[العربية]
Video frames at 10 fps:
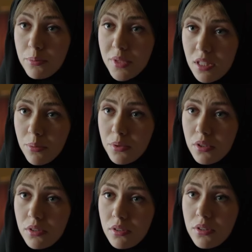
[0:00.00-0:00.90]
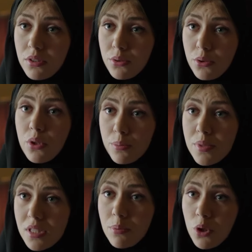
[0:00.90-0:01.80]
بالظبط
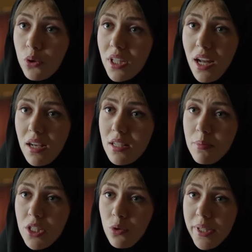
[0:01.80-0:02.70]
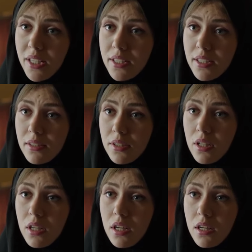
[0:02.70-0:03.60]
بالظبط هو ده اللي حصل بيني وبينك
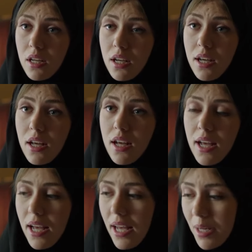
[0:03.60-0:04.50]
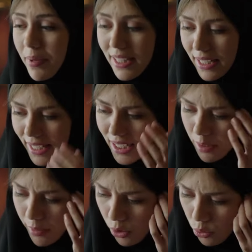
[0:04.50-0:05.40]
أنا محتاجة
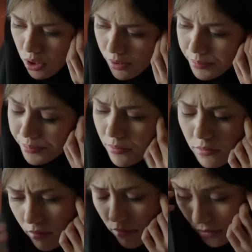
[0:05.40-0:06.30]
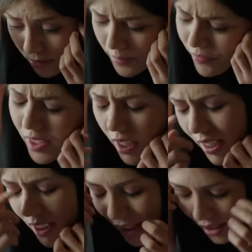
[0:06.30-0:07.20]
لك يا محروسة
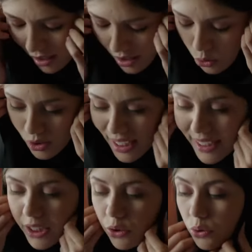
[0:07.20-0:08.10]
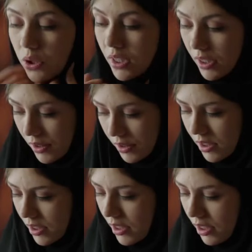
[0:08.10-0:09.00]
آه لا أقصد يعني إنه
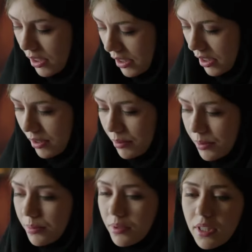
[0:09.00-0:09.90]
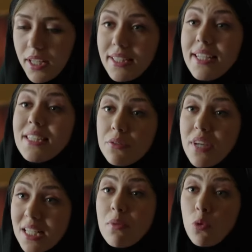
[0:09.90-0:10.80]
آه إحنا الاتنين
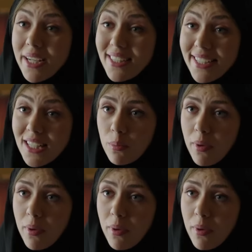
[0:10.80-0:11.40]
في أزمة ومحتاجين